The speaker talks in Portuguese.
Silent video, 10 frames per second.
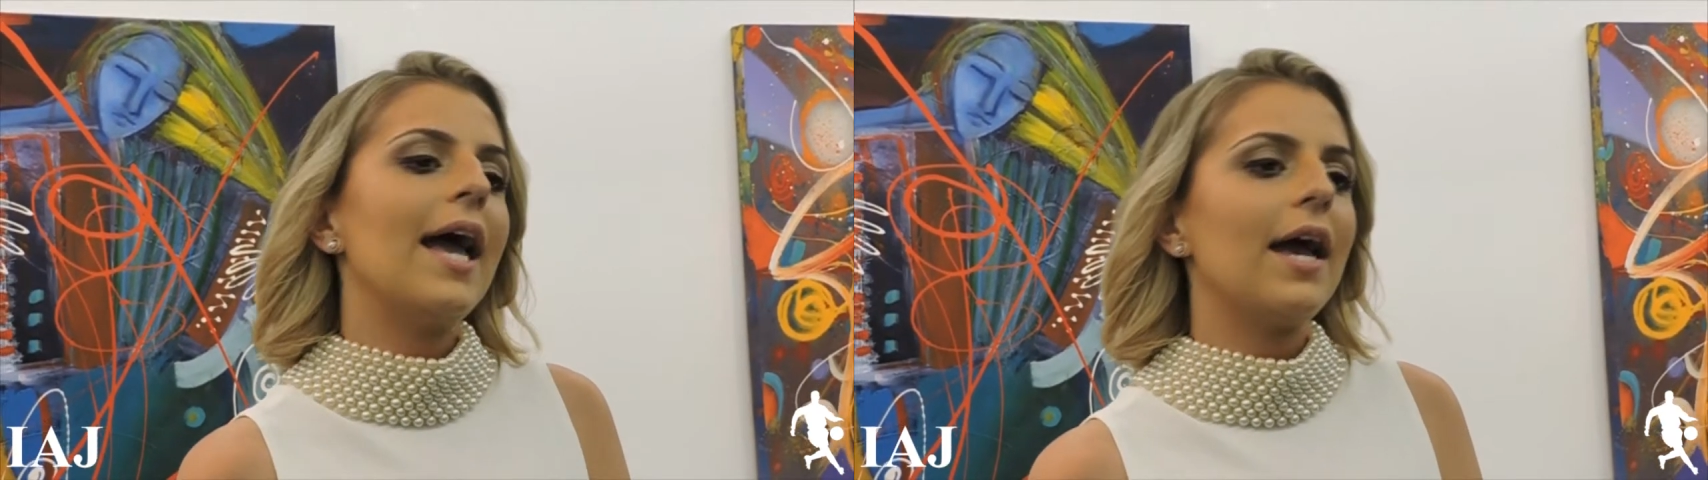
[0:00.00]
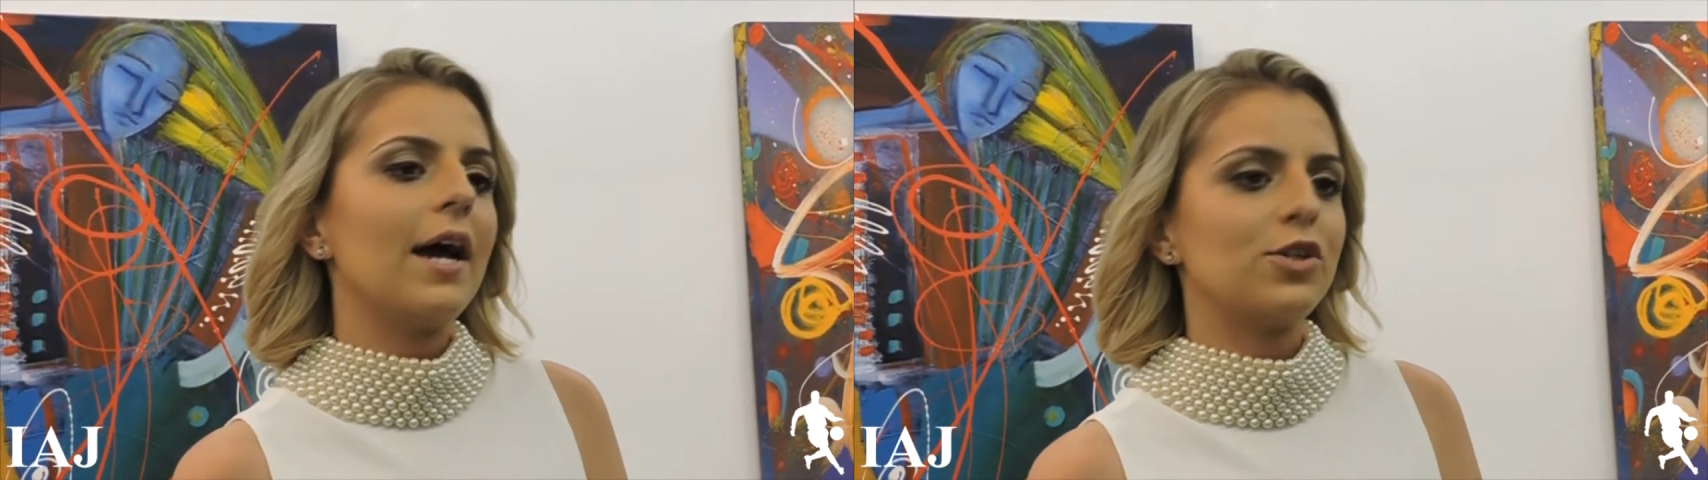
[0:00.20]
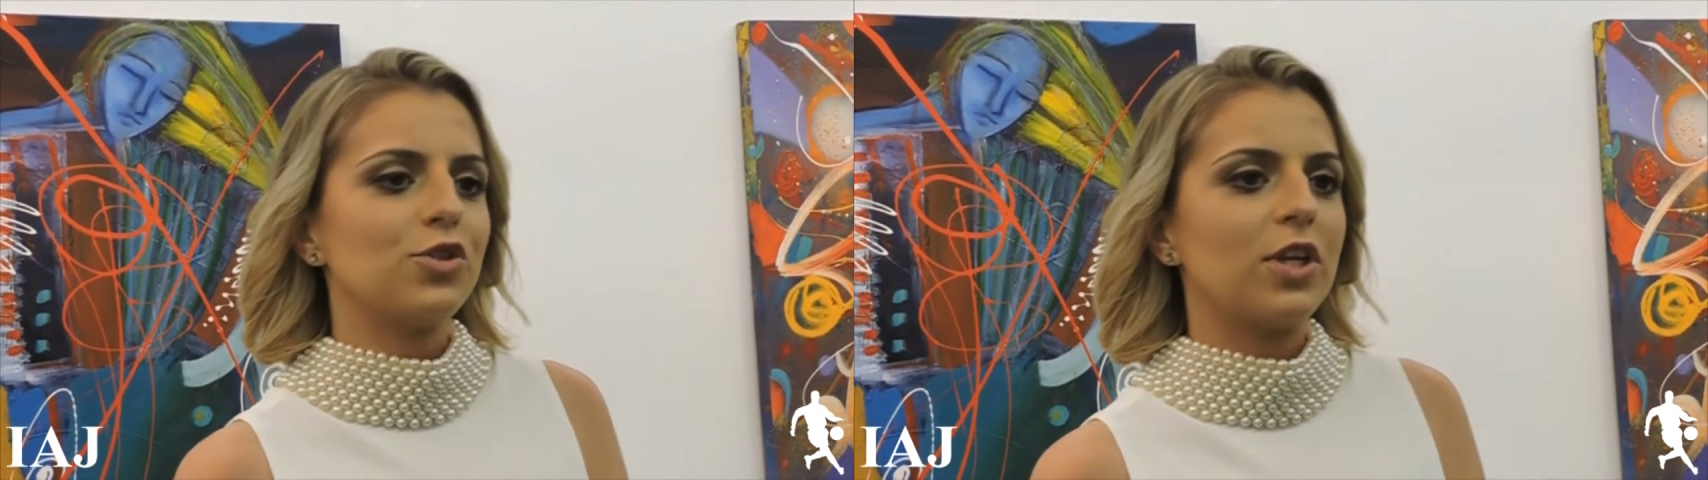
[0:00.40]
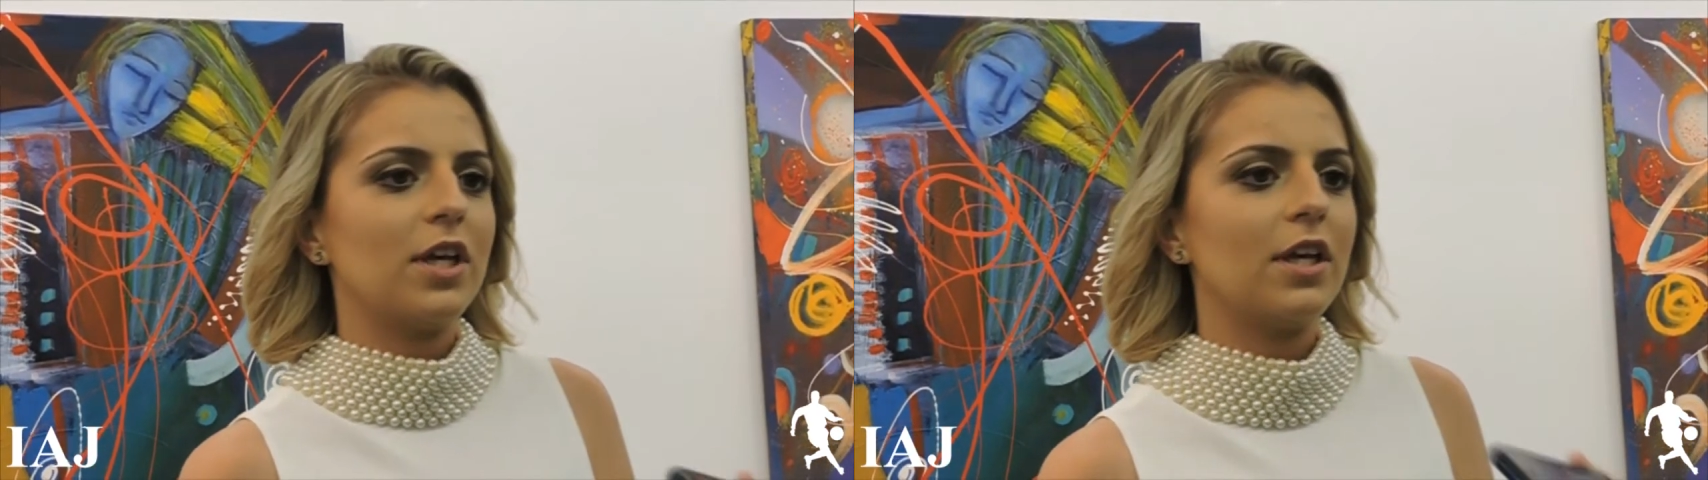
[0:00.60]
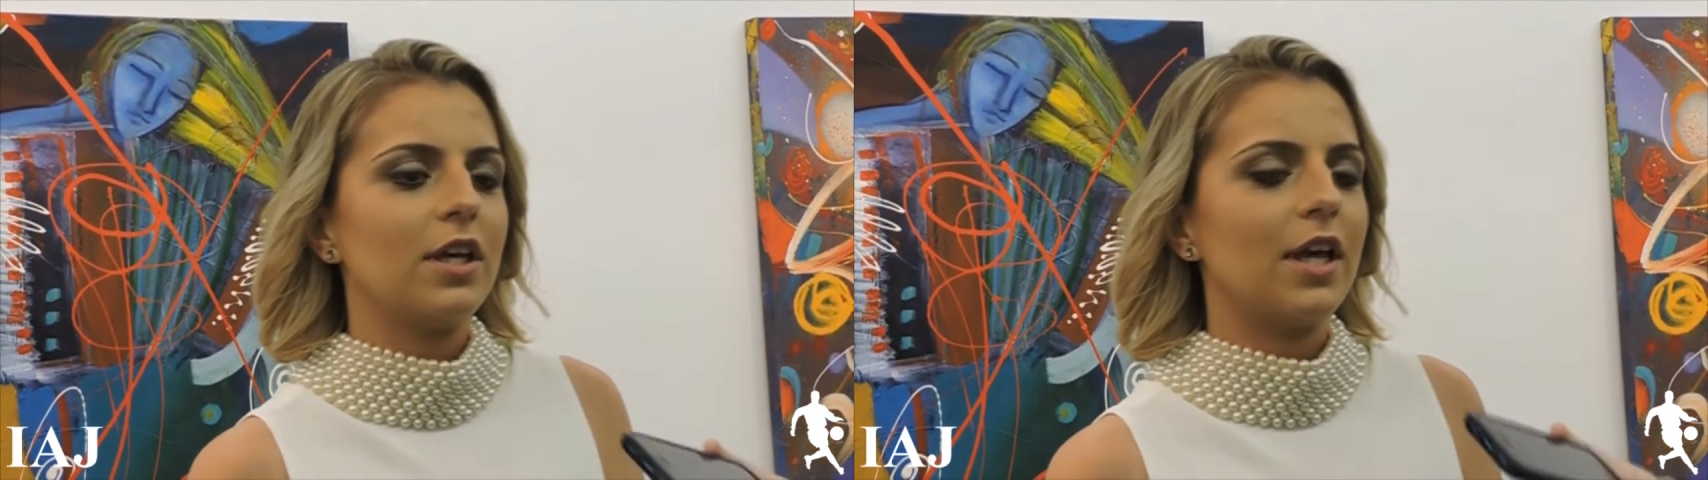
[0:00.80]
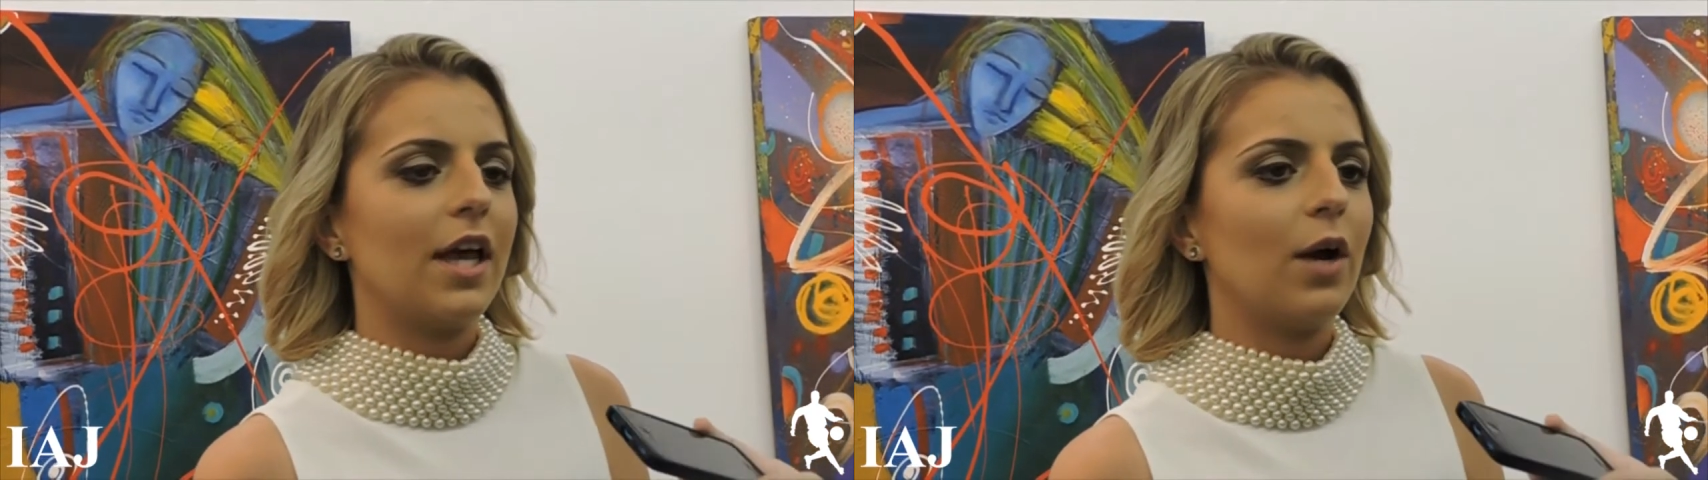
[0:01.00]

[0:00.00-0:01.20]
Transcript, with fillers: É, acho que